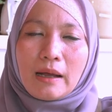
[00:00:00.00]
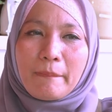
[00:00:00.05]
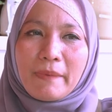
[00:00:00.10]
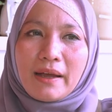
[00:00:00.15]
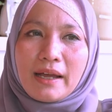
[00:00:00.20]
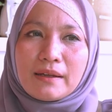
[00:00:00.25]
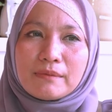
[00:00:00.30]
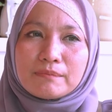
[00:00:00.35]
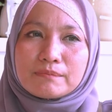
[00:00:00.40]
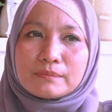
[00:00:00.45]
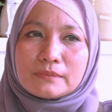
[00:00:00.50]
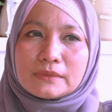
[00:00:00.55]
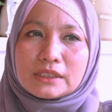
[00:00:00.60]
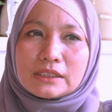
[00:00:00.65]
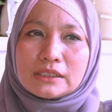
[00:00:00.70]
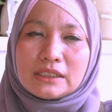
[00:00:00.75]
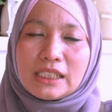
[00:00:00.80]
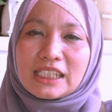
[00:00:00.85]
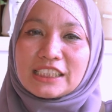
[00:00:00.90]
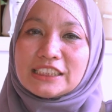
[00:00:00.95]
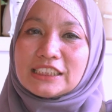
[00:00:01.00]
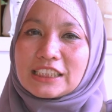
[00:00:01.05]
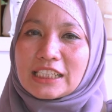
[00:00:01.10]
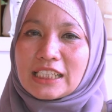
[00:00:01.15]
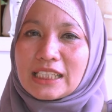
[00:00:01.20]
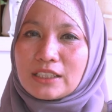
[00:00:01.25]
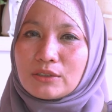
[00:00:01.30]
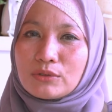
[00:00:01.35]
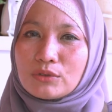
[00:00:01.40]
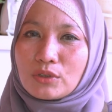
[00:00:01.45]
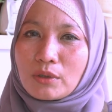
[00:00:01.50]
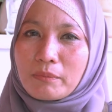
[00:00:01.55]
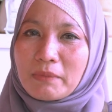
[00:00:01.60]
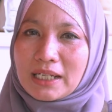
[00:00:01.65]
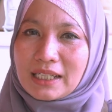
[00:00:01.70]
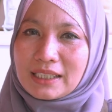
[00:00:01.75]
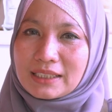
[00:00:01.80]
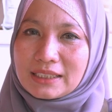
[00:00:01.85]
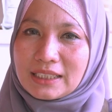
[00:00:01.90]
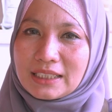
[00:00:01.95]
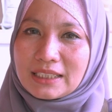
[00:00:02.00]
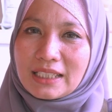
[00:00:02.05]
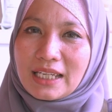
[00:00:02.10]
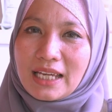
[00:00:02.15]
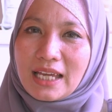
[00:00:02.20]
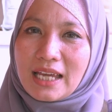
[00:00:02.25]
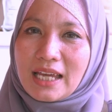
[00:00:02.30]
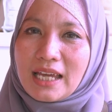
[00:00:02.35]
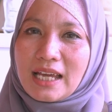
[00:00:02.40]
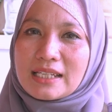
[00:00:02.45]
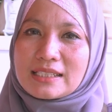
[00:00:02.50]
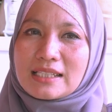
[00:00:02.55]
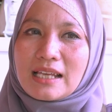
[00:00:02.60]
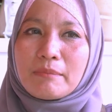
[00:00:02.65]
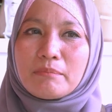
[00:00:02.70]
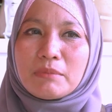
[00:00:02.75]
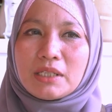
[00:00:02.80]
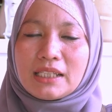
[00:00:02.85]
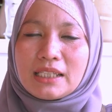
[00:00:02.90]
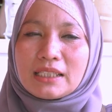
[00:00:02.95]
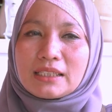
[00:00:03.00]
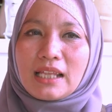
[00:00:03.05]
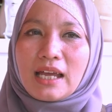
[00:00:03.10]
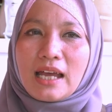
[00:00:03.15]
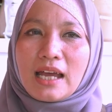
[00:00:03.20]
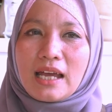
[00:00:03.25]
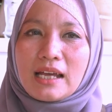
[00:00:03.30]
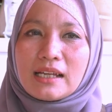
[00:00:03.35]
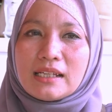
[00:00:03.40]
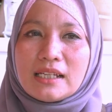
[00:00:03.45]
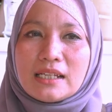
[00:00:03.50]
apa dikencengin untuk marketingnya sambil kita